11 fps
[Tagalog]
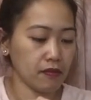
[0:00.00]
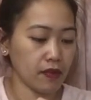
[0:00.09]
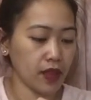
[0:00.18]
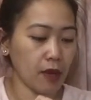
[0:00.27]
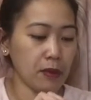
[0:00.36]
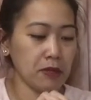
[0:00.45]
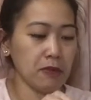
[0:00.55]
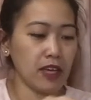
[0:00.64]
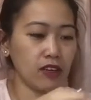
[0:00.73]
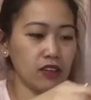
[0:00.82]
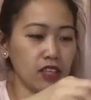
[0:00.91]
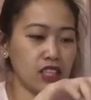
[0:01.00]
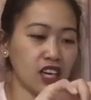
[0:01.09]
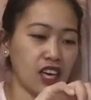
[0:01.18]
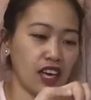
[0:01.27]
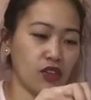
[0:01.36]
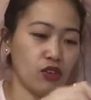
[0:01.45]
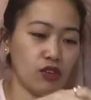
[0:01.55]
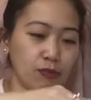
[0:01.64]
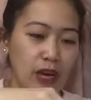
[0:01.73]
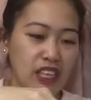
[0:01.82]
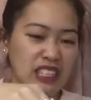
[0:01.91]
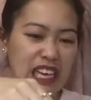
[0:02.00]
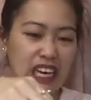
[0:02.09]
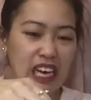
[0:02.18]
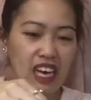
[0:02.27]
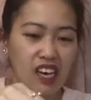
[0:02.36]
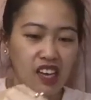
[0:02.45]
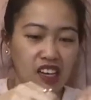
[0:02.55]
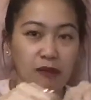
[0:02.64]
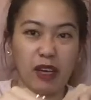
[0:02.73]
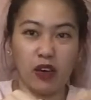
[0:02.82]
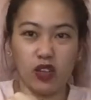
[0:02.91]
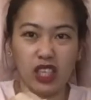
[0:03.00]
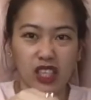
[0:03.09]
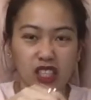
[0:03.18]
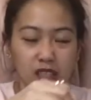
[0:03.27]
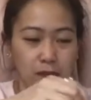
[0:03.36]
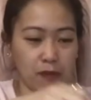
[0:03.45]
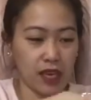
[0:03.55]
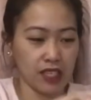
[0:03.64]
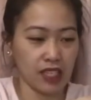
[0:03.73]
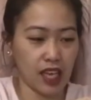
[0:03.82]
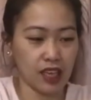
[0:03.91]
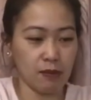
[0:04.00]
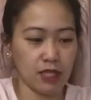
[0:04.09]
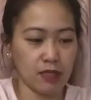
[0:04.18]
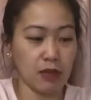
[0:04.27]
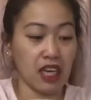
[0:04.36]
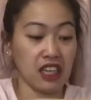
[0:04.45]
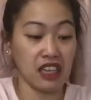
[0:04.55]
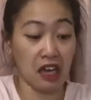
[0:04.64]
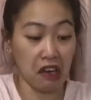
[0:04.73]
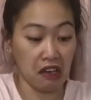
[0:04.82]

Dapat meron din siyang ano, pangsara. Meron siyang ziplock sana, mas maganda.